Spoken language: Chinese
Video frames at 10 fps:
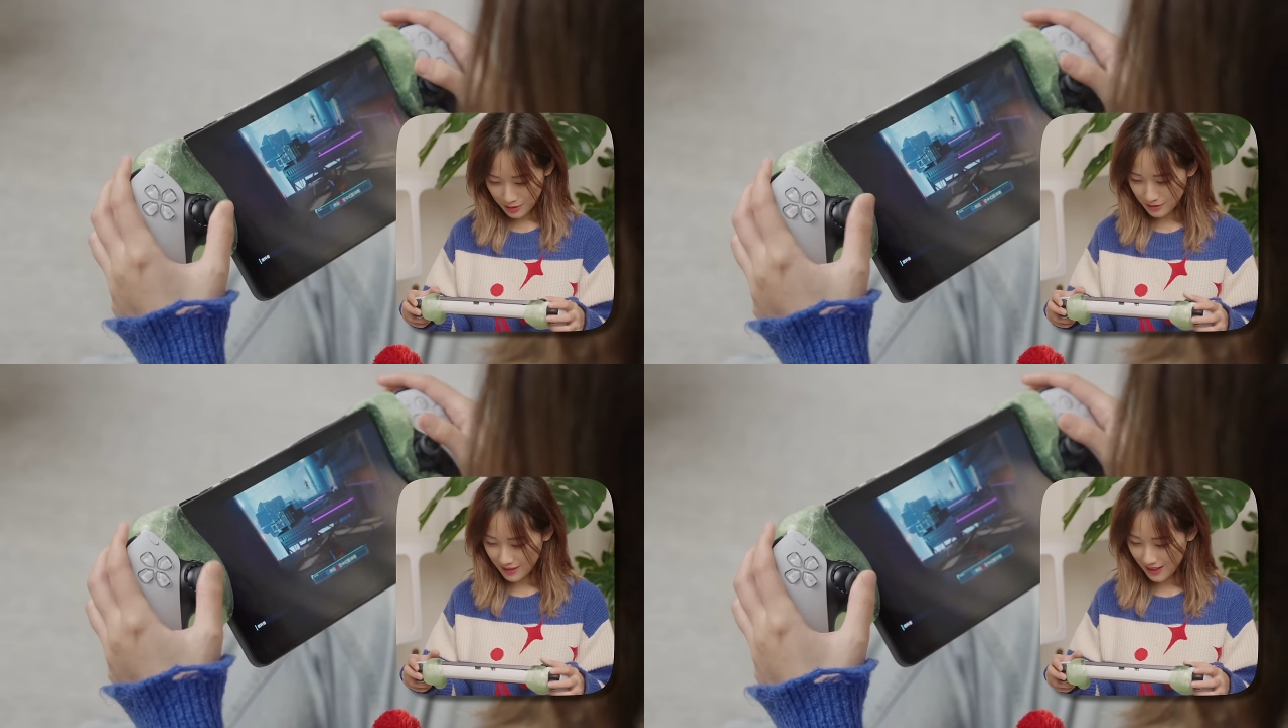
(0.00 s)

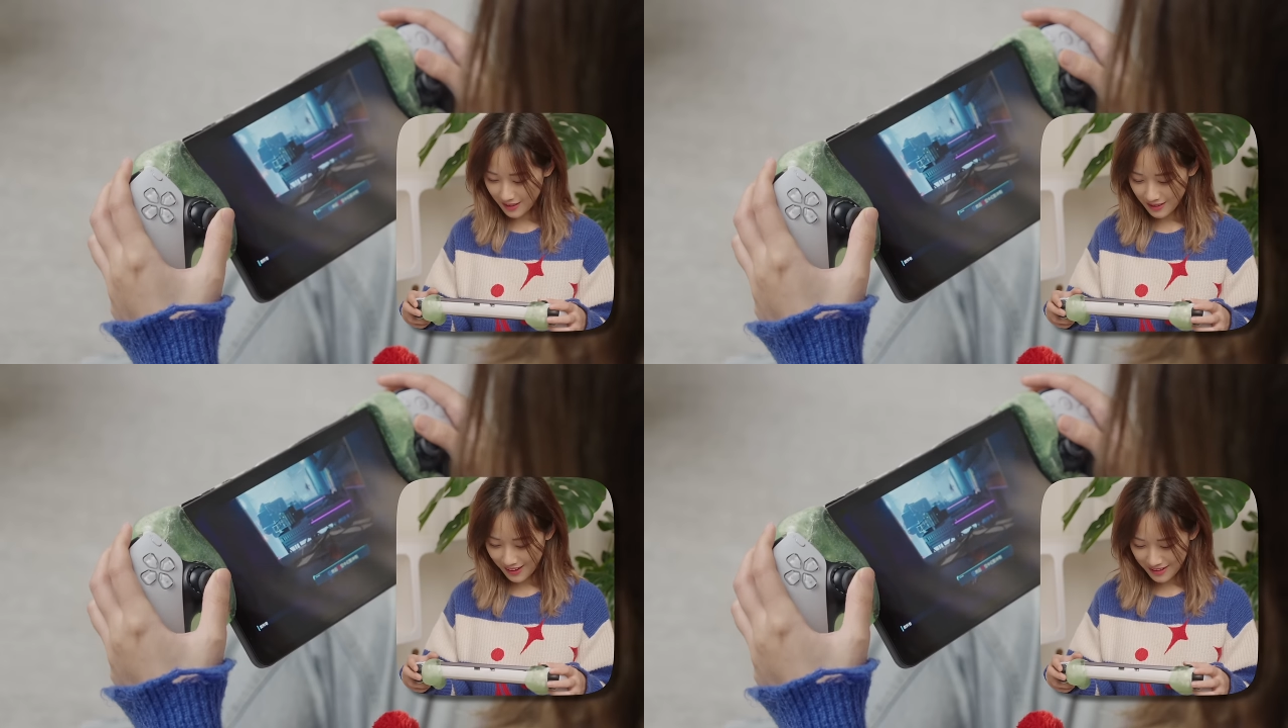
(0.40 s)
出来了，
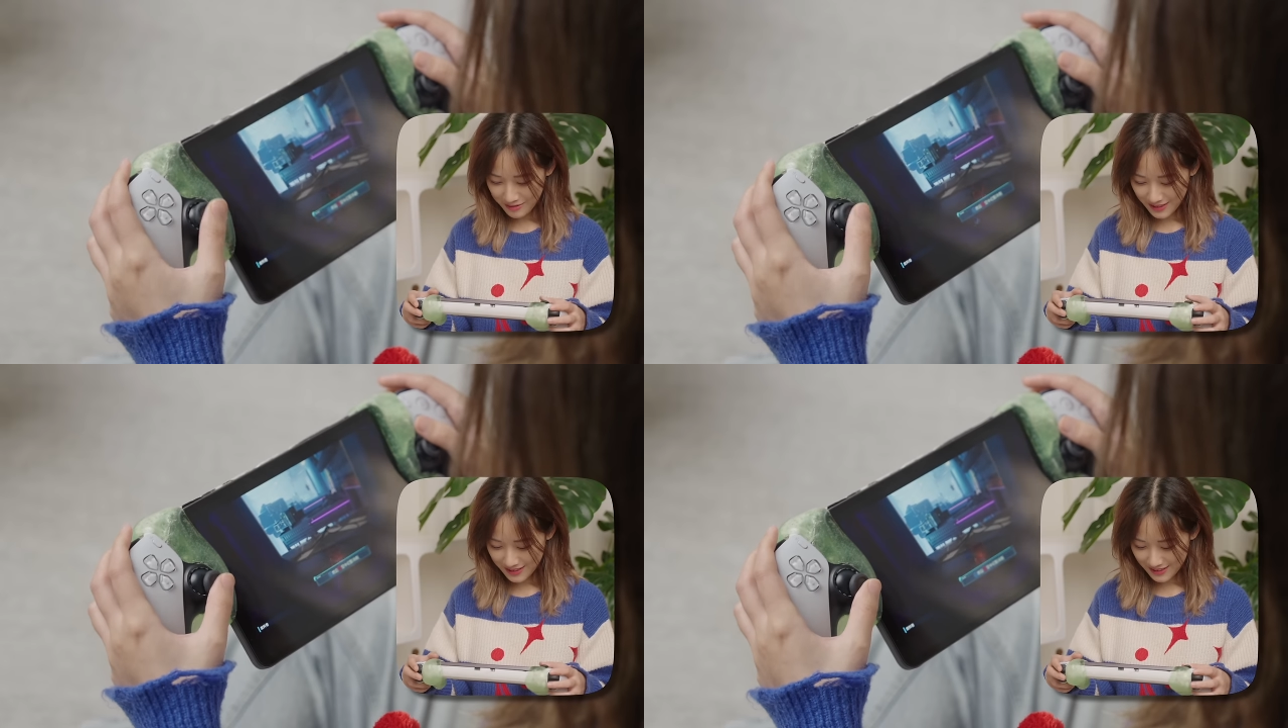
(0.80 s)
太不
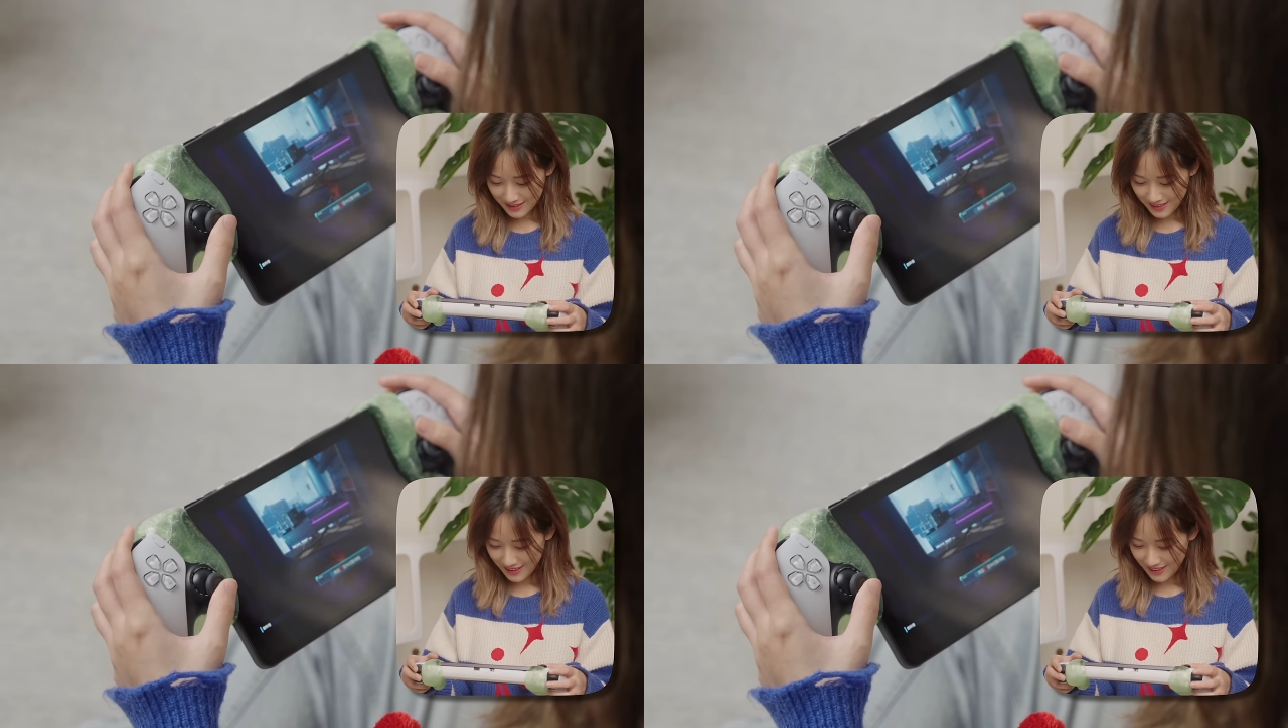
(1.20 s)
可思
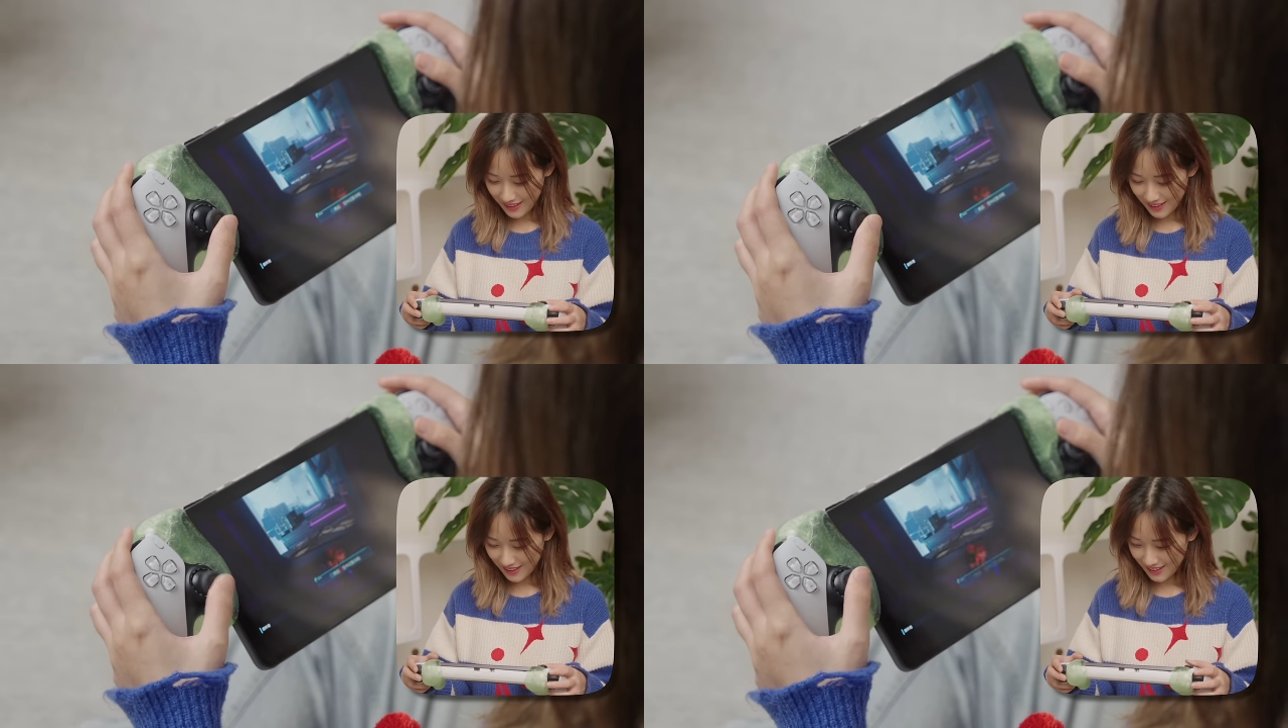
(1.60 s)
议
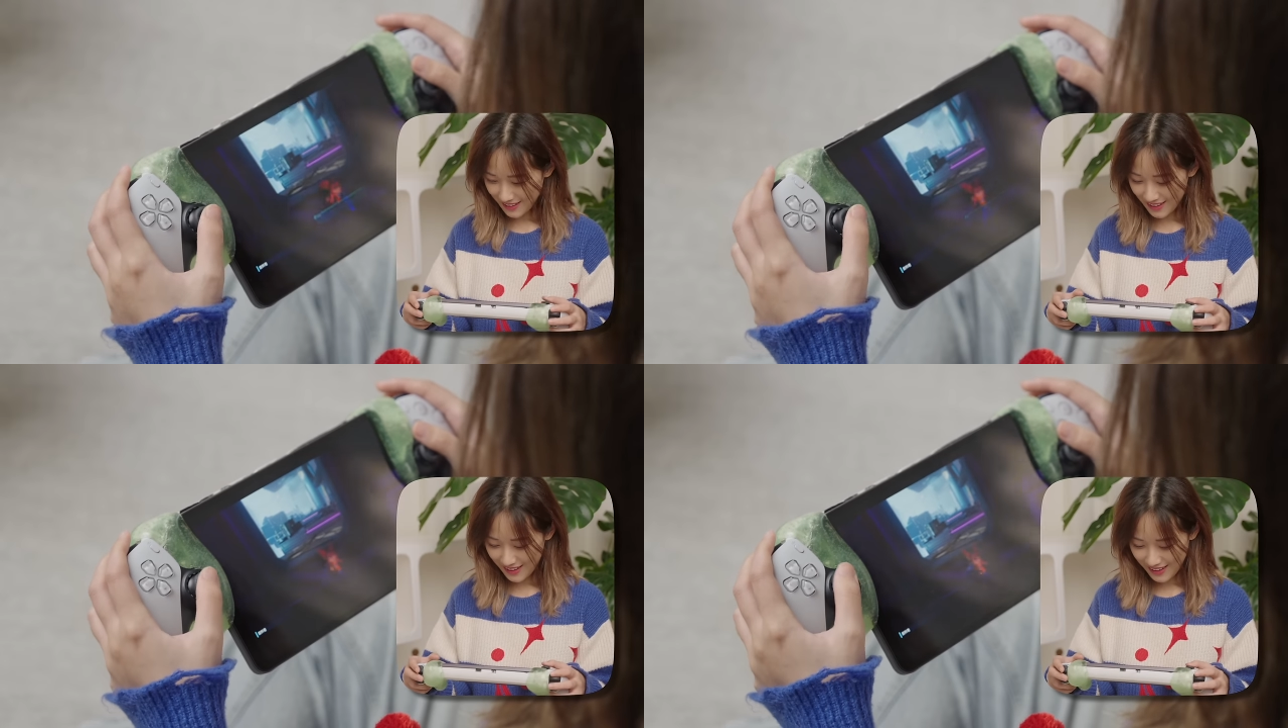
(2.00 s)
了！
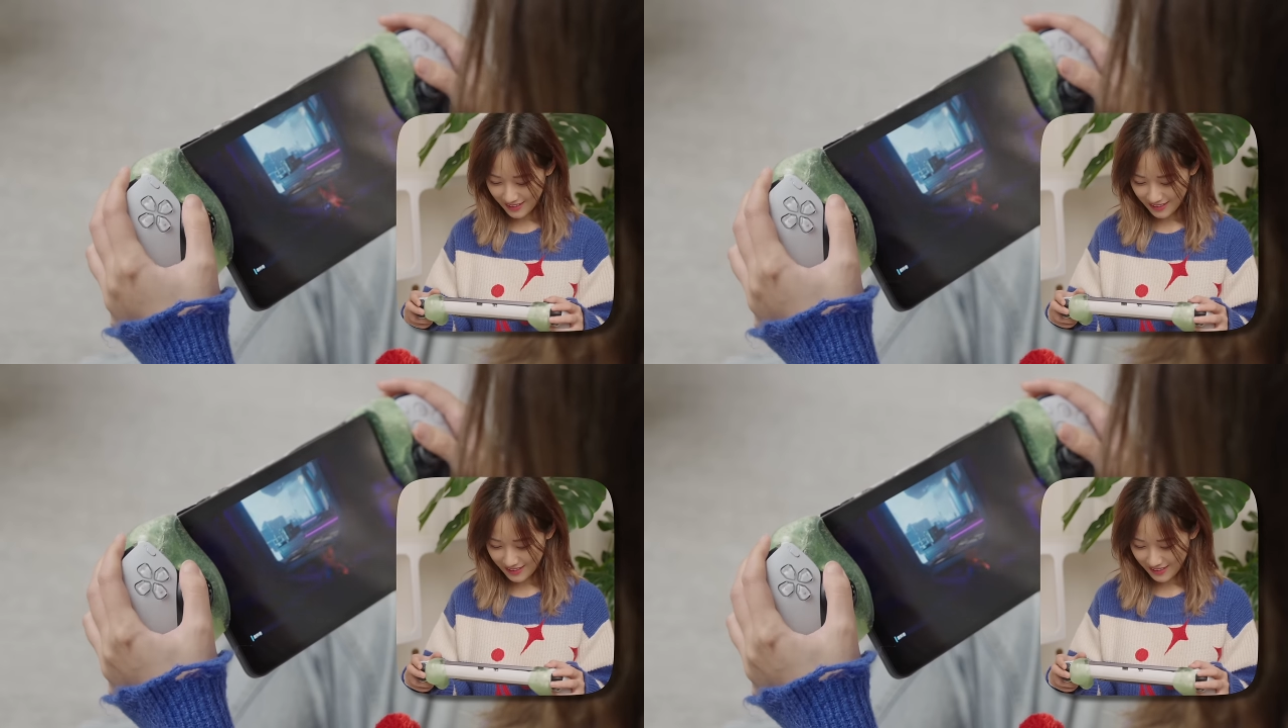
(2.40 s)

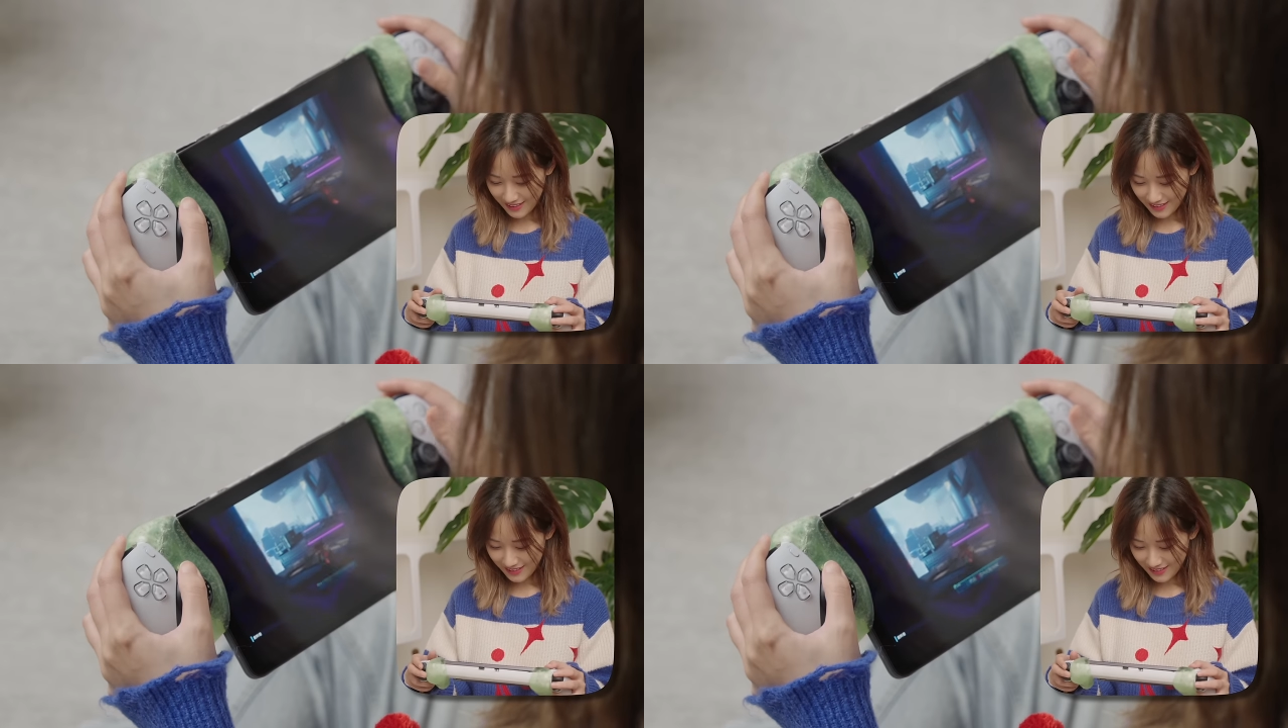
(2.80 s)
天哪！